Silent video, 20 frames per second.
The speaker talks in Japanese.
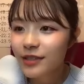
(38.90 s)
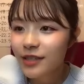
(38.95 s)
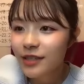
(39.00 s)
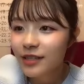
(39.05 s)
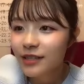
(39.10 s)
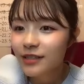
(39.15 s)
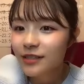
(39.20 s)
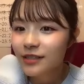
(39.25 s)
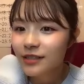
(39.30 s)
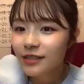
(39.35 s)

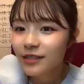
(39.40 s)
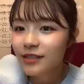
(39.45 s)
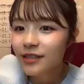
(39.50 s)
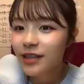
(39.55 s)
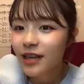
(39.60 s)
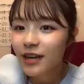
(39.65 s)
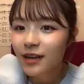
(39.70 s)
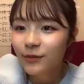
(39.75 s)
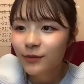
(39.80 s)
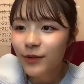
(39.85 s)

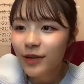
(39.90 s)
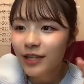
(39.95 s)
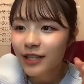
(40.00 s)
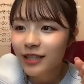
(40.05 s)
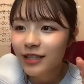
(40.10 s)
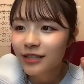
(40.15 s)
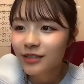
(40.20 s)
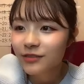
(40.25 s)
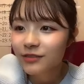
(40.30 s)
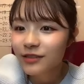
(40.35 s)
スターもあり
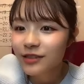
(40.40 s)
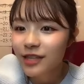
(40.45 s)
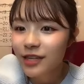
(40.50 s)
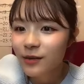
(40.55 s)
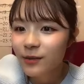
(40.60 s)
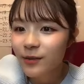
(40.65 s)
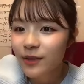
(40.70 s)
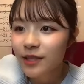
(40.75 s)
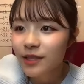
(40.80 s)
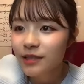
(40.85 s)
がとうござい
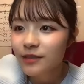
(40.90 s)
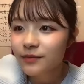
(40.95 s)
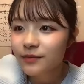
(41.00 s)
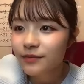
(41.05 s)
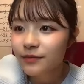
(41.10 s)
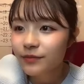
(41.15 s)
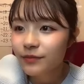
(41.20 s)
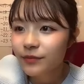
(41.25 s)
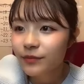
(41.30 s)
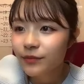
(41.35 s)
ます
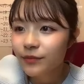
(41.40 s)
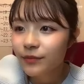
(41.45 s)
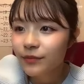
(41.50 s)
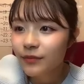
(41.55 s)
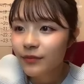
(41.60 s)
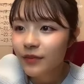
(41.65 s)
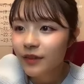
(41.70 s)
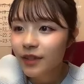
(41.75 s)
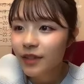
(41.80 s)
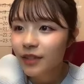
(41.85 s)

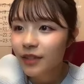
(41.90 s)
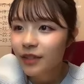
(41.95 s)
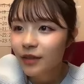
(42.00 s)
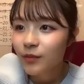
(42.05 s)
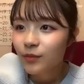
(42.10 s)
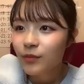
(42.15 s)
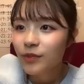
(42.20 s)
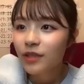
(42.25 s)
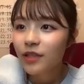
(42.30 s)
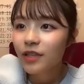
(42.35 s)

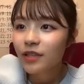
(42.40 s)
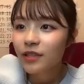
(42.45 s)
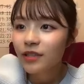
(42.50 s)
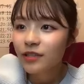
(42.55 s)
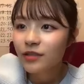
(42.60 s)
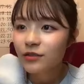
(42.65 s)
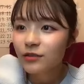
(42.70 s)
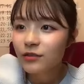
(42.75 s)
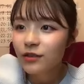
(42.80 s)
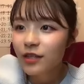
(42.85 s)
みんな2
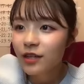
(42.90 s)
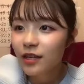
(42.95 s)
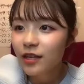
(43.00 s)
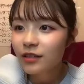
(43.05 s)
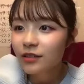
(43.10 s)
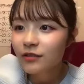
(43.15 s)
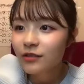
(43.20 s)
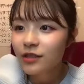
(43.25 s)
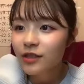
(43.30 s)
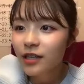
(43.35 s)
週は完
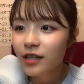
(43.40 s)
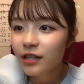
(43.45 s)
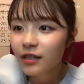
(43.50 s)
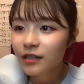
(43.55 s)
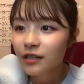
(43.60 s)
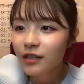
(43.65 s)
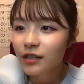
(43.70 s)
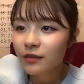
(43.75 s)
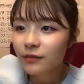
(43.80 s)
了したかな